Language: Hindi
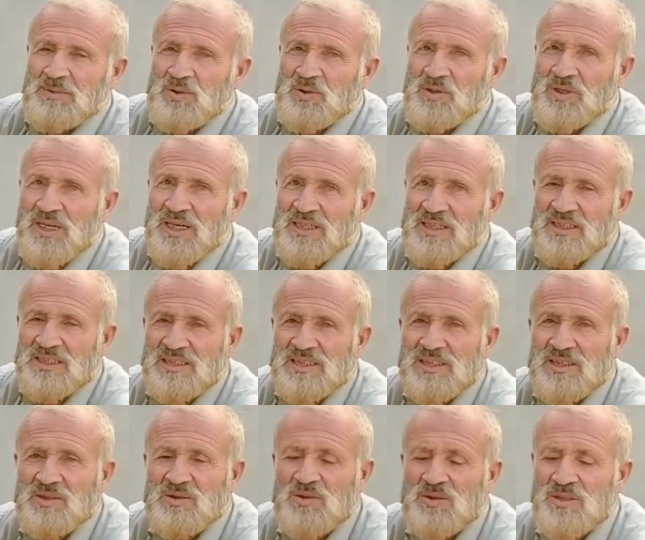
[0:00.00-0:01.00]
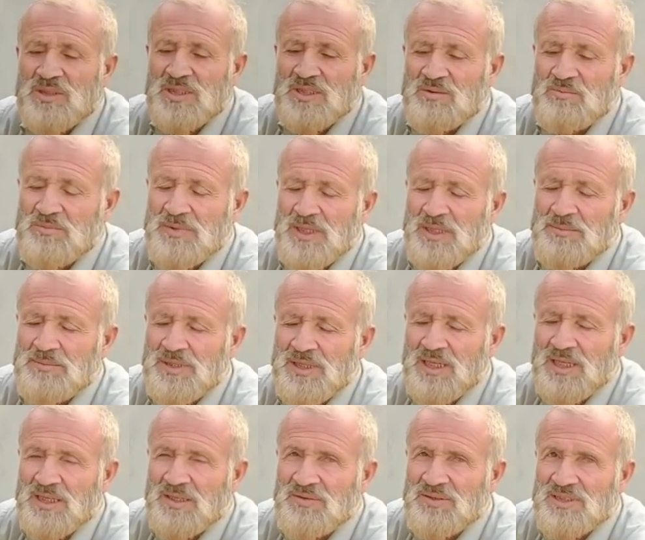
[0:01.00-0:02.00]
लोग खा फिर होंगे मैं
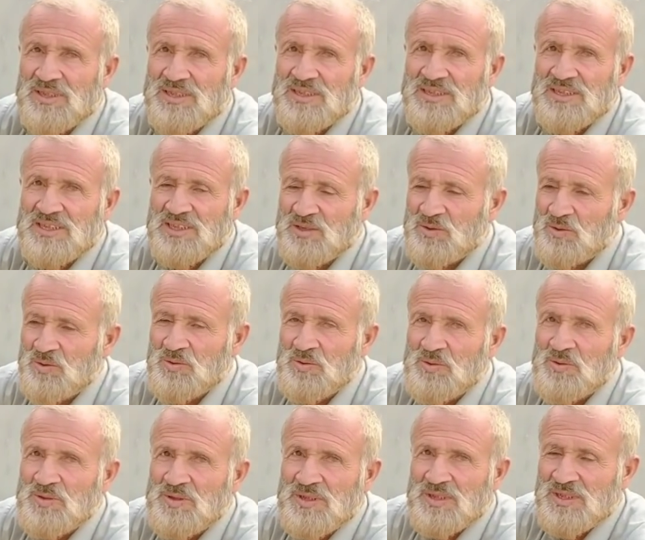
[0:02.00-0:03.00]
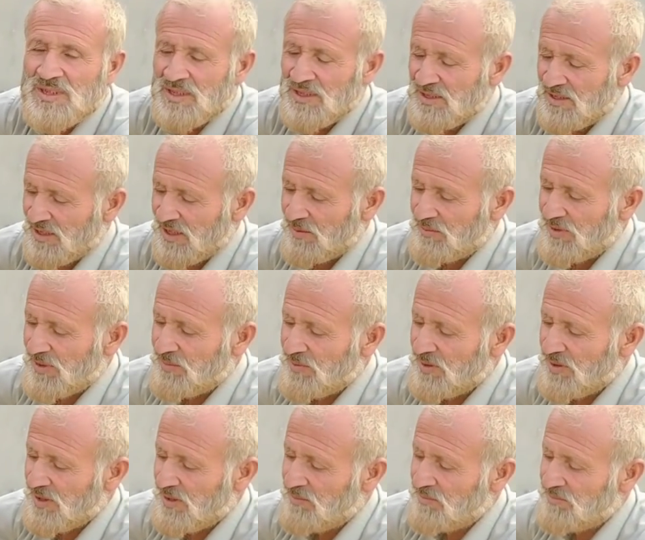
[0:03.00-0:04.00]
अल्लाह की फसल से ठीक हूँ अभी
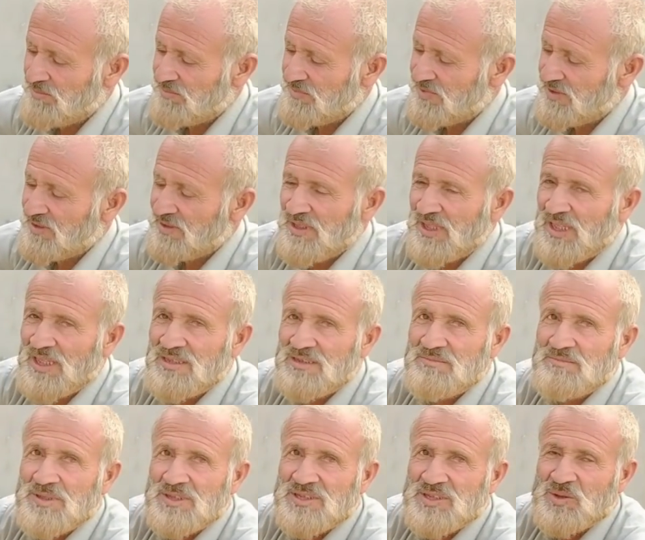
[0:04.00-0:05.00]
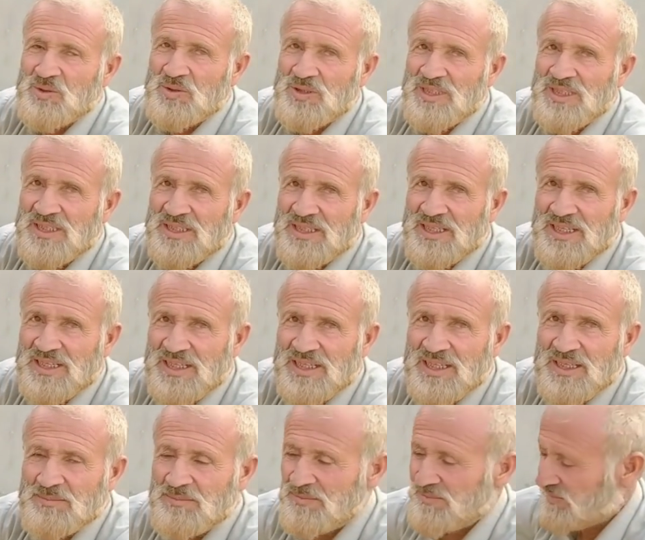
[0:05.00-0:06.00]
भी हम आज बच्चों को लेके आए
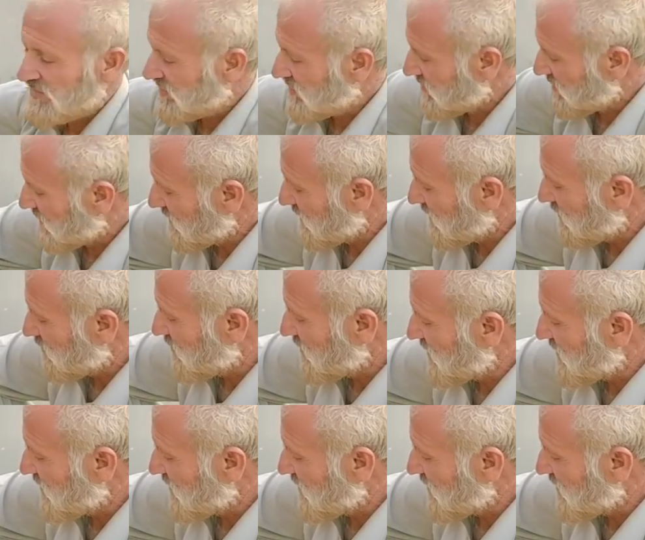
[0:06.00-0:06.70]
हैं हम